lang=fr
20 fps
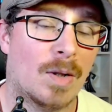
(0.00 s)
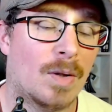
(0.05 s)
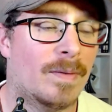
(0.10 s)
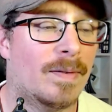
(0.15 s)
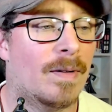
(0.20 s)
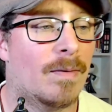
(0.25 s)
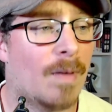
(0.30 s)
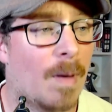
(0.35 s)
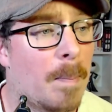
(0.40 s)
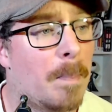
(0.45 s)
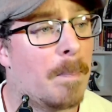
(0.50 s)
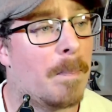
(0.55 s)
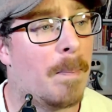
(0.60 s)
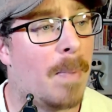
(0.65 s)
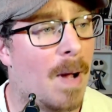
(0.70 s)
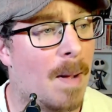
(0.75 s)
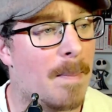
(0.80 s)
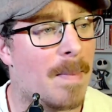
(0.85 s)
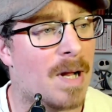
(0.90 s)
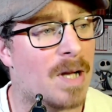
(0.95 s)
on va avoir
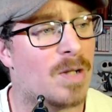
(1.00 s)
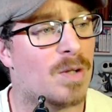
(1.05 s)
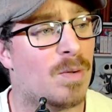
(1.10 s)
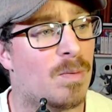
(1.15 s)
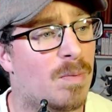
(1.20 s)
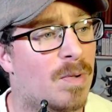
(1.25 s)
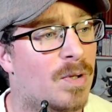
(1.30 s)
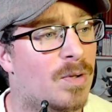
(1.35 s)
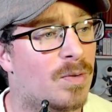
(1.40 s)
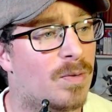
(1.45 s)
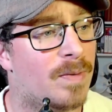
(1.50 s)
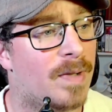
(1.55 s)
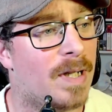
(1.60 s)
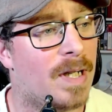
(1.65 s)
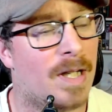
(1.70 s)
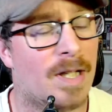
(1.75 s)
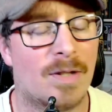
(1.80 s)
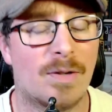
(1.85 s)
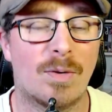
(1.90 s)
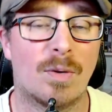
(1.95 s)
pas mal de bonnes
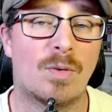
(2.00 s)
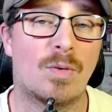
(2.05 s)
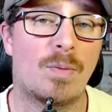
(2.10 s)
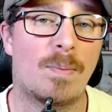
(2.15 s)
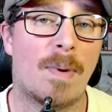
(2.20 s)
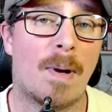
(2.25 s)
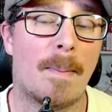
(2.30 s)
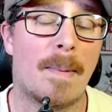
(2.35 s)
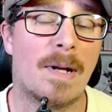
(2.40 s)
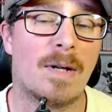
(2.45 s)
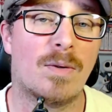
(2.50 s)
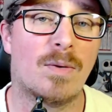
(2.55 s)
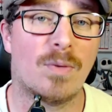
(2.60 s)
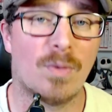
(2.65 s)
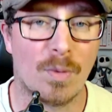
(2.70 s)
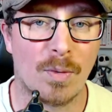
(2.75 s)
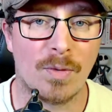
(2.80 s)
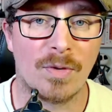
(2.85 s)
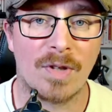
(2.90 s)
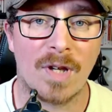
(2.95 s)
nouvelles et surtout pas mal de
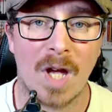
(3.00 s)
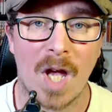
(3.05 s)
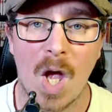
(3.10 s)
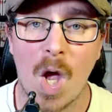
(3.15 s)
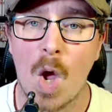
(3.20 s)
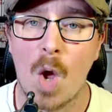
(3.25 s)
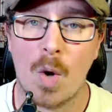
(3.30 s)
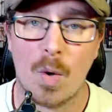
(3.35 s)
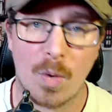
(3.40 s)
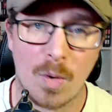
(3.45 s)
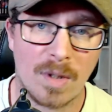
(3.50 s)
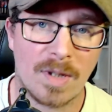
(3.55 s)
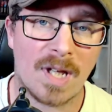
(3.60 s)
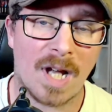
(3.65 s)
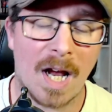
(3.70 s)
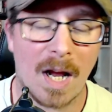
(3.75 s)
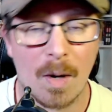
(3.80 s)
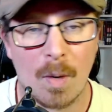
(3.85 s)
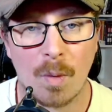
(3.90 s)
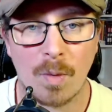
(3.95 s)
news
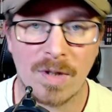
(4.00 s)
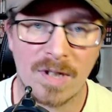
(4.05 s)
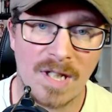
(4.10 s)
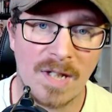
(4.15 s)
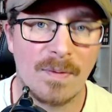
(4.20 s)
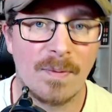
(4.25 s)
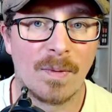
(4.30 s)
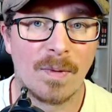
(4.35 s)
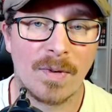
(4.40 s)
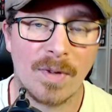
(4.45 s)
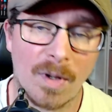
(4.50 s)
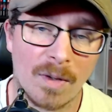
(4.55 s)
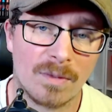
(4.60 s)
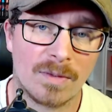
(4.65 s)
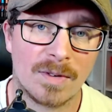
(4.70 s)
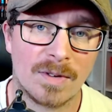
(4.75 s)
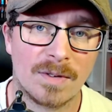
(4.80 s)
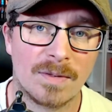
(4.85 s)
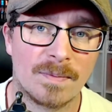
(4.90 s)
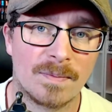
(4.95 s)
ultra croustillantes.